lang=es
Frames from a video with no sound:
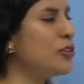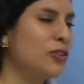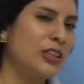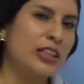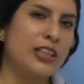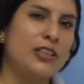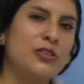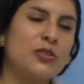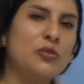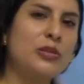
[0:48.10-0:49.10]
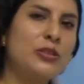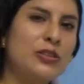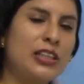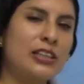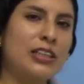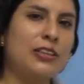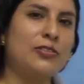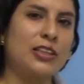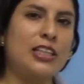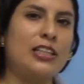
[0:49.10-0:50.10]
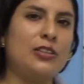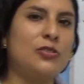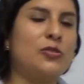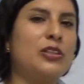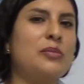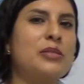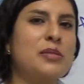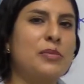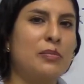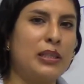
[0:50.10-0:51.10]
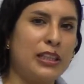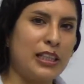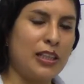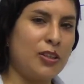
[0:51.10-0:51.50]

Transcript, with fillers: son aquellos números que están ordenados de una misma manera,